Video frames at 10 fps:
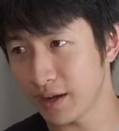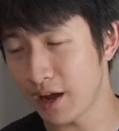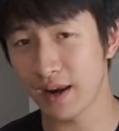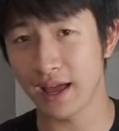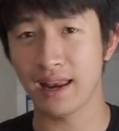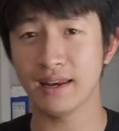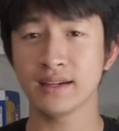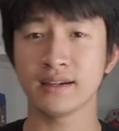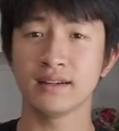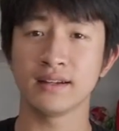เอาล่ะและ
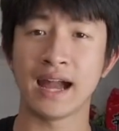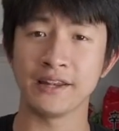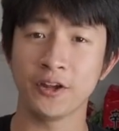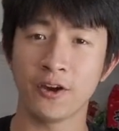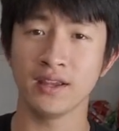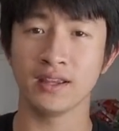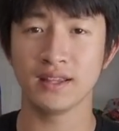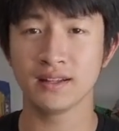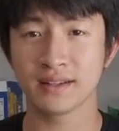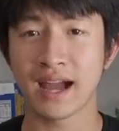นี่คืองานย่อย
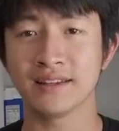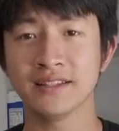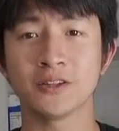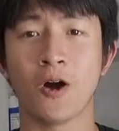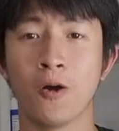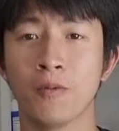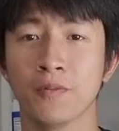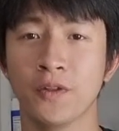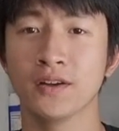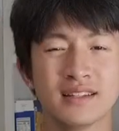งานที่2ของผ
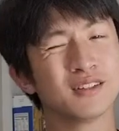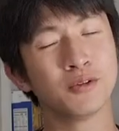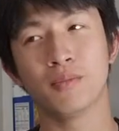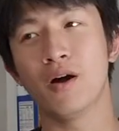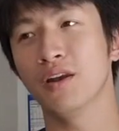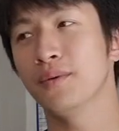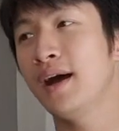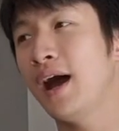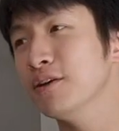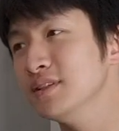มเนาะซึ่งผมบอกเลย
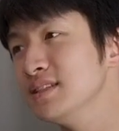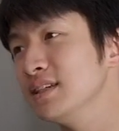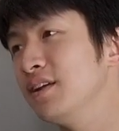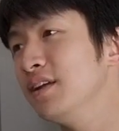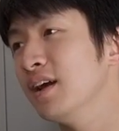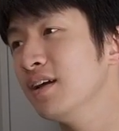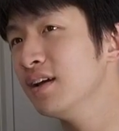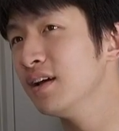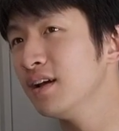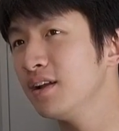ว่าเอาจริงๆแล้วเนี่ย
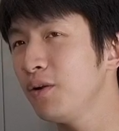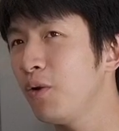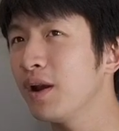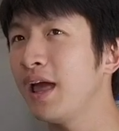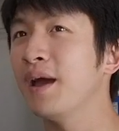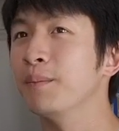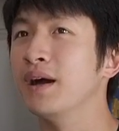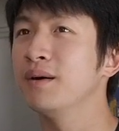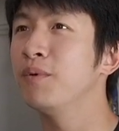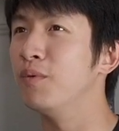โรงแรม
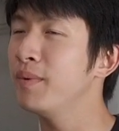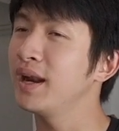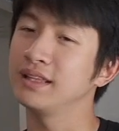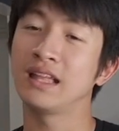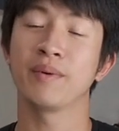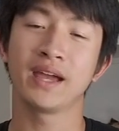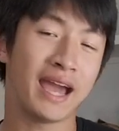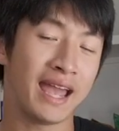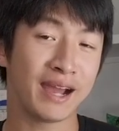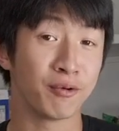อะผมว่ามันอาจจะทำค
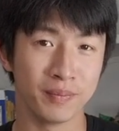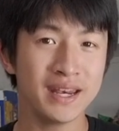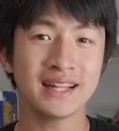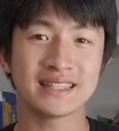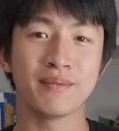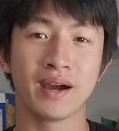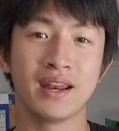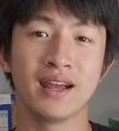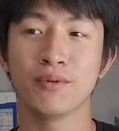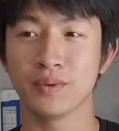ล้ายๆกันผมไม่แน่ใจเหมือนกัน
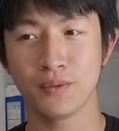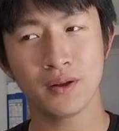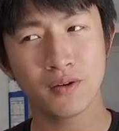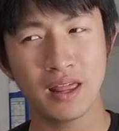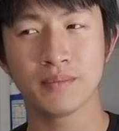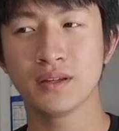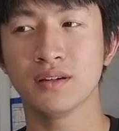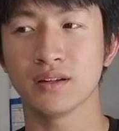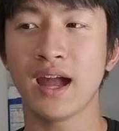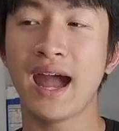นะผมคิดว่าโรงแรมที่
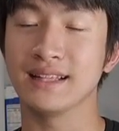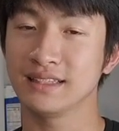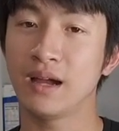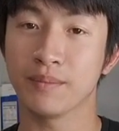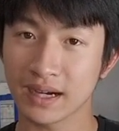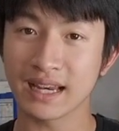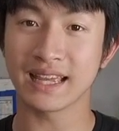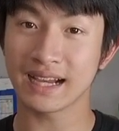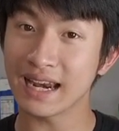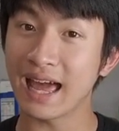อื่นอาจจะทำค
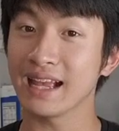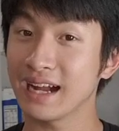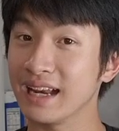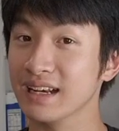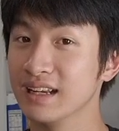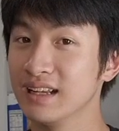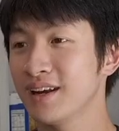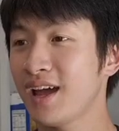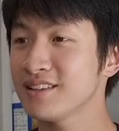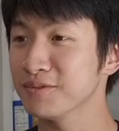ล้ายๆกัน
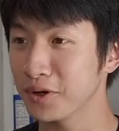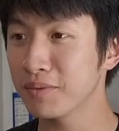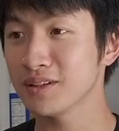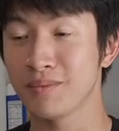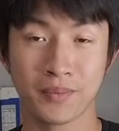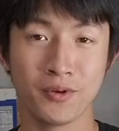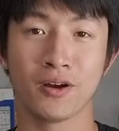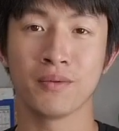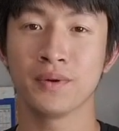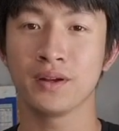ถ้าสมมติว่ามันจะเป็นประโยชน์
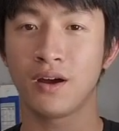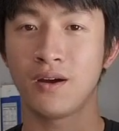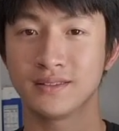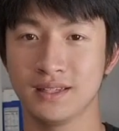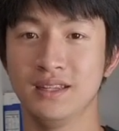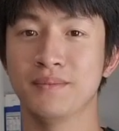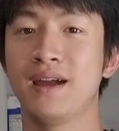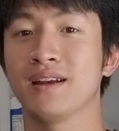กับเพื่อนก็จะดีมาก